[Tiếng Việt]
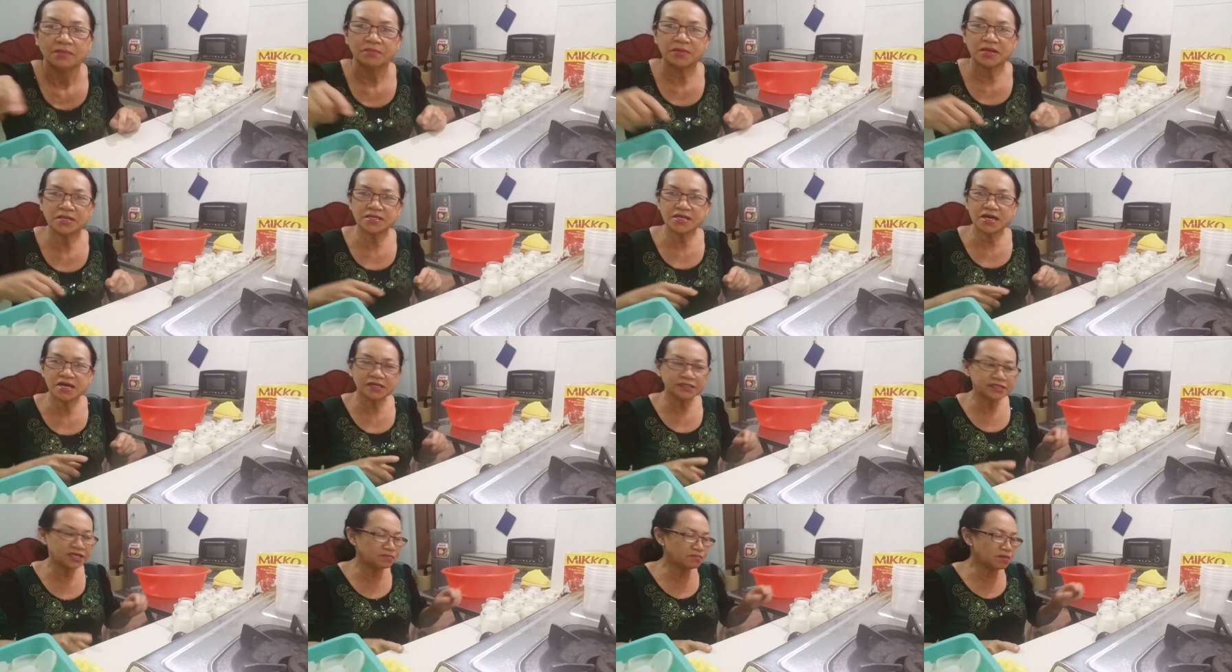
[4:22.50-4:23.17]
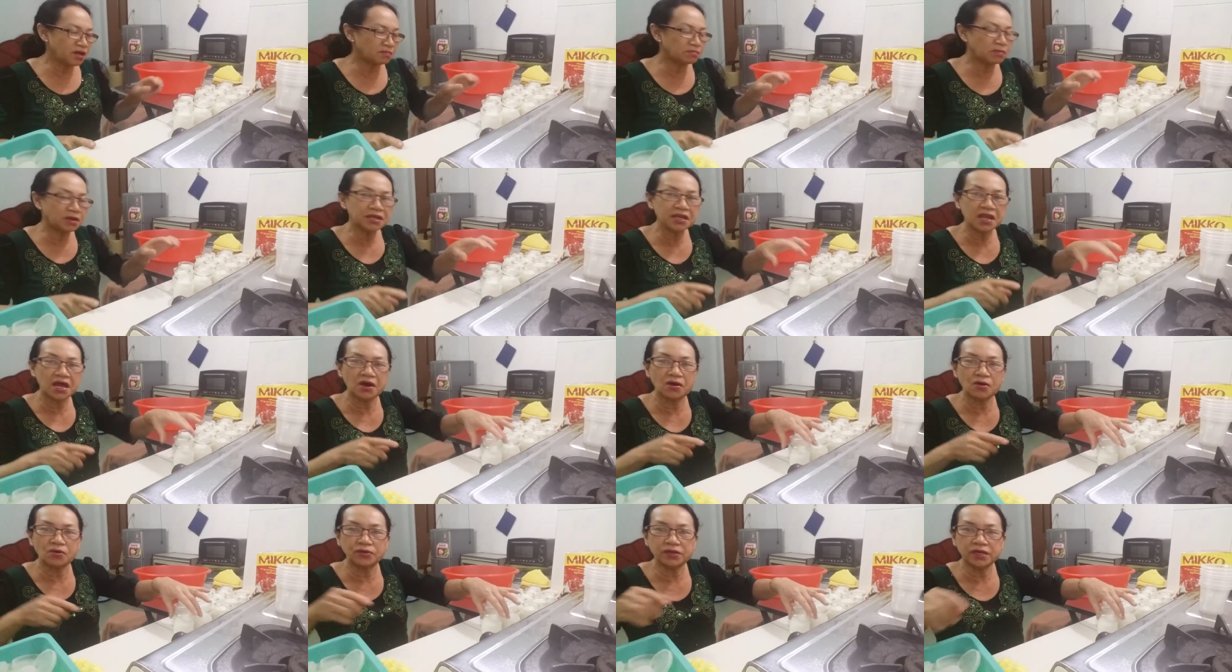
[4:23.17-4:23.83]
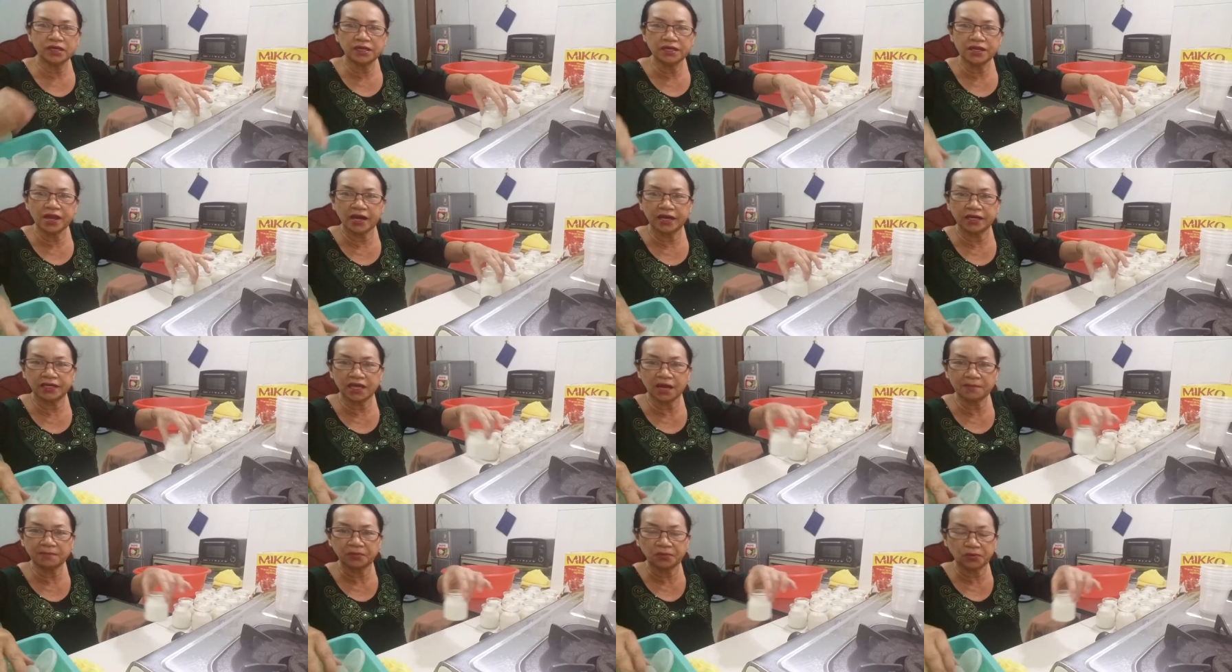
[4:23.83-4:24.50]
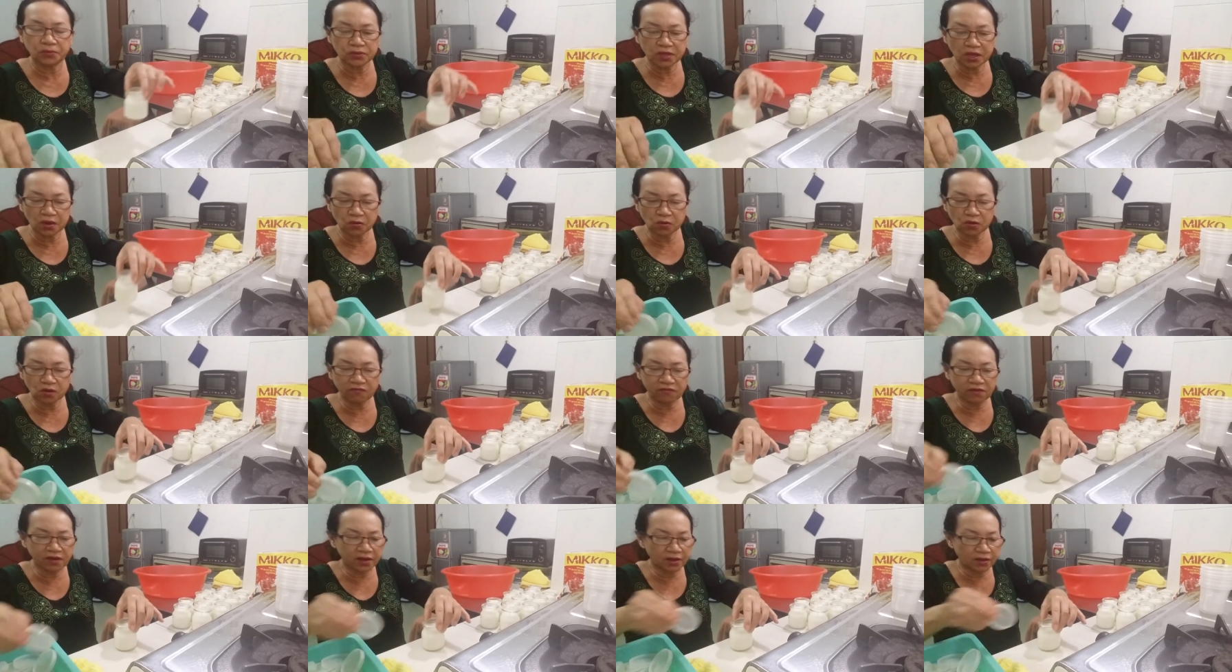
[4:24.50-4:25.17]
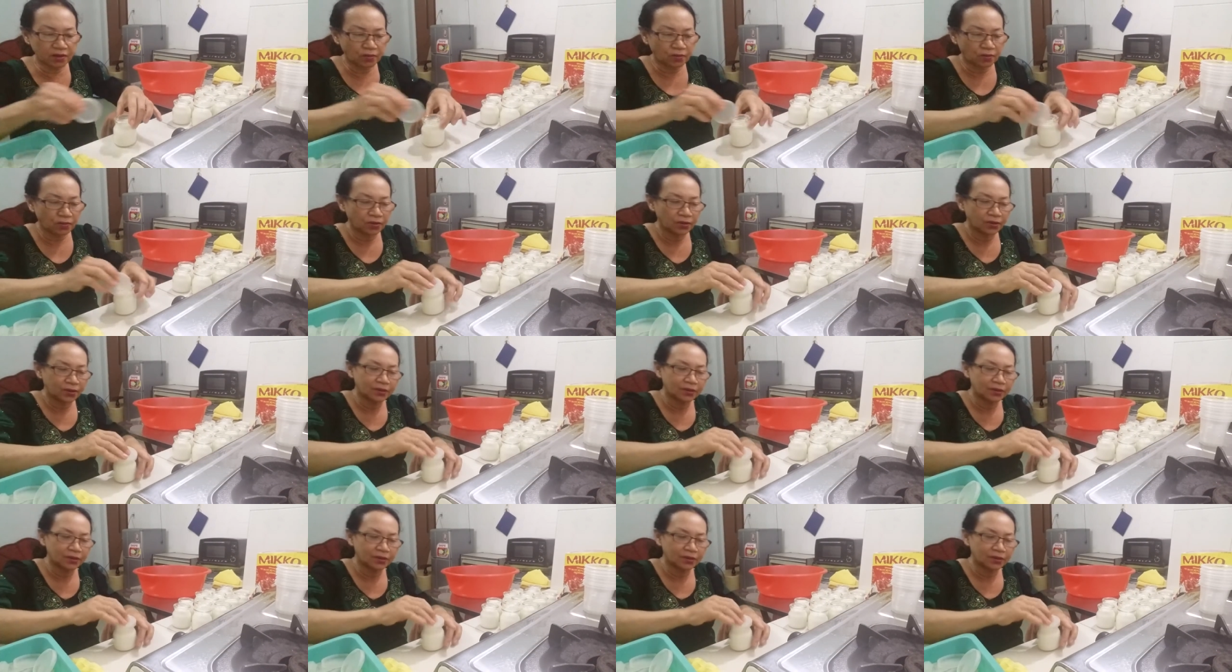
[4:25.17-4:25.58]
bây giờ thì mình bắt đầu đi đậy nắp hũ dưa ua vào